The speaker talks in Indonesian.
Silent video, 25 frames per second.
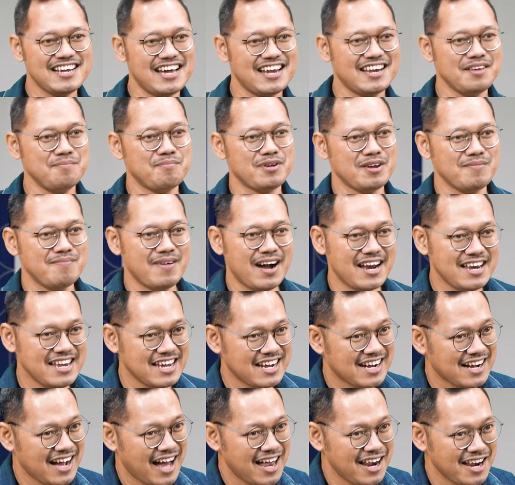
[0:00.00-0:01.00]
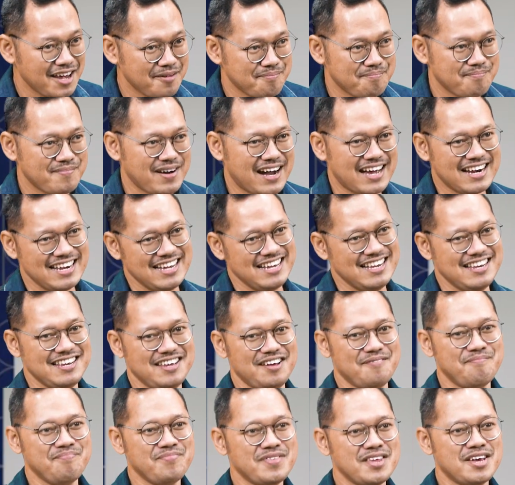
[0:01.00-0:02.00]
dari pribadi Caleb hari
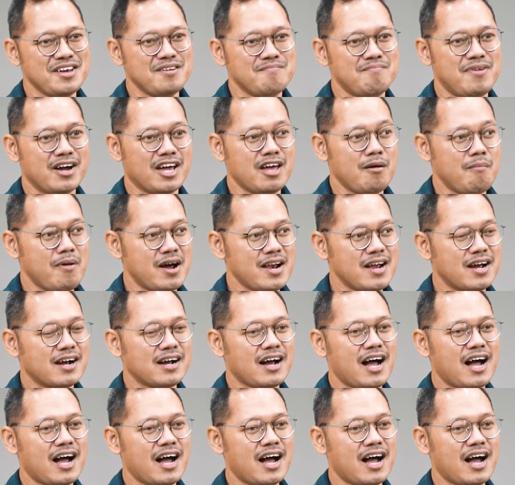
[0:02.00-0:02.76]
ini. Bagaimana